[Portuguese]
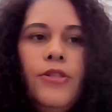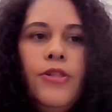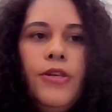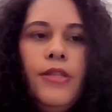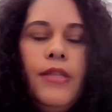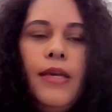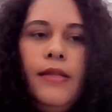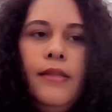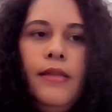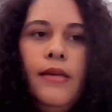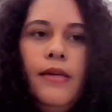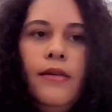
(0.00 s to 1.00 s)
de
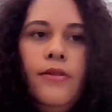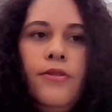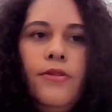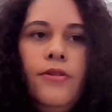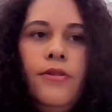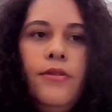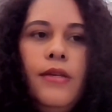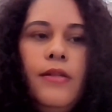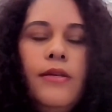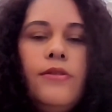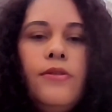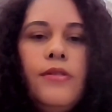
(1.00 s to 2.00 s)
entender, de entender
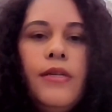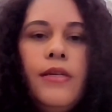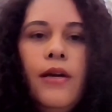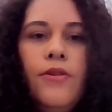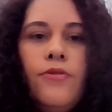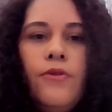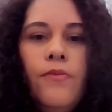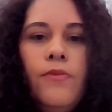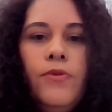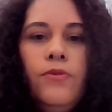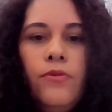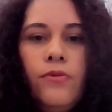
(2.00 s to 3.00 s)
a sociedade como
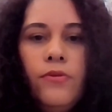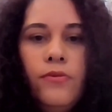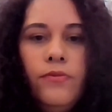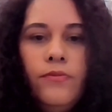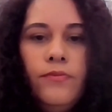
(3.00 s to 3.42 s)
um todo.